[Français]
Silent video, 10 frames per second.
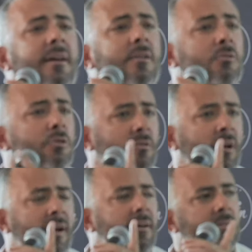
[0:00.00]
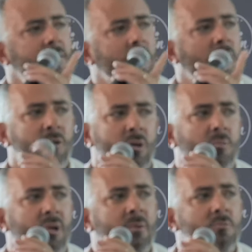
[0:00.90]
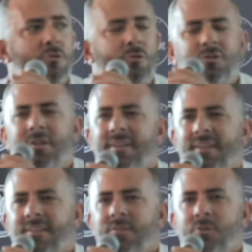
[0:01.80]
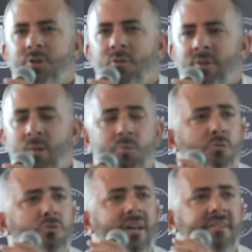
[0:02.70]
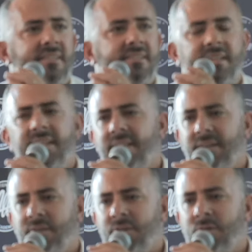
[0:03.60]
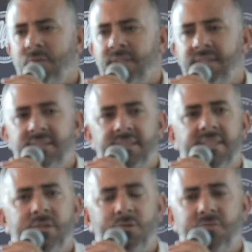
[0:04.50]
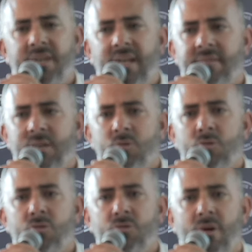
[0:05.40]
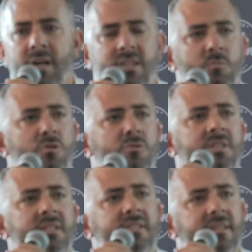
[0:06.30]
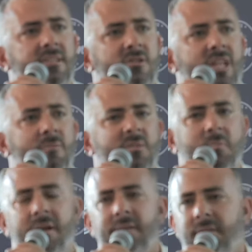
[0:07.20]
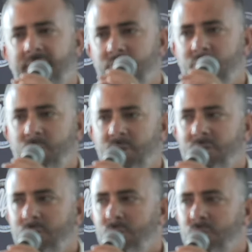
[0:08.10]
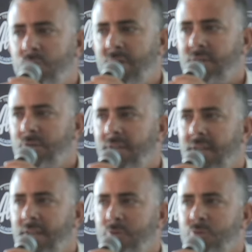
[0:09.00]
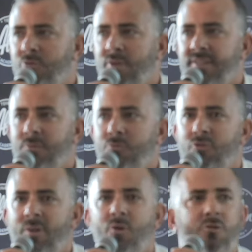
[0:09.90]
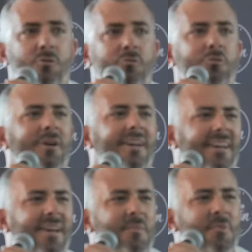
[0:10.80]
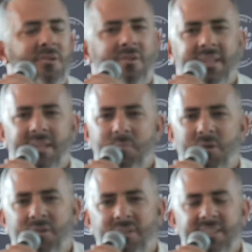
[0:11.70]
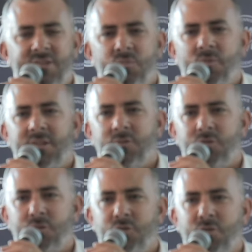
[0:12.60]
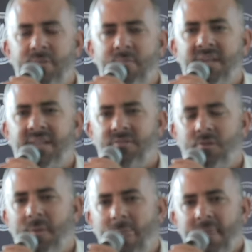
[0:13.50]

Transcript: Donc voilà, là on a eu un peu la même chose. Donc on a un peu tout traversé. on a décidé de le faire avec beaucoup de courage et beaucoup de dignité, sans jamais se plaindre. Je pense que tous nos partenaires et tous nos voisins nous ont jamais entendus pendant les, pendant les 18 mois de construction et même bien avant.